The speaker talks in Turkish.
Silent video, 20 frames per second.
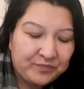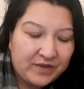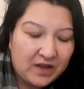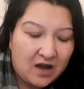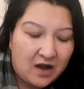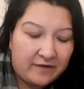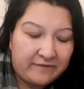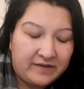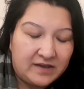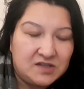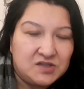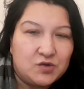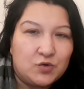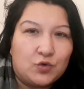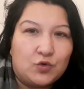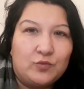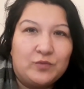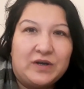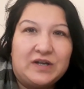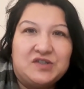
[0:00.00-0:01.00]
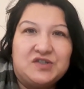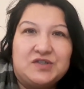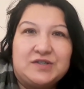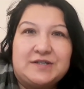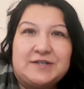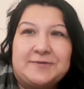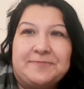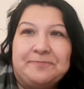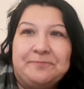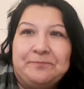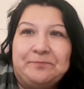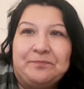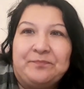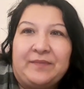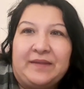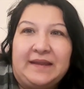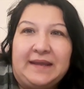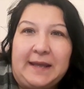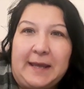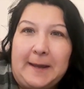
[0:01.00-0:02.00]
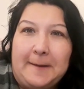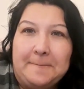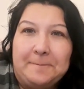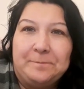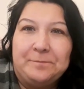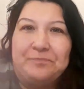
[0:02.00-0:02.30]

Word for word: Kahve iyice uykumu kaçırır diye.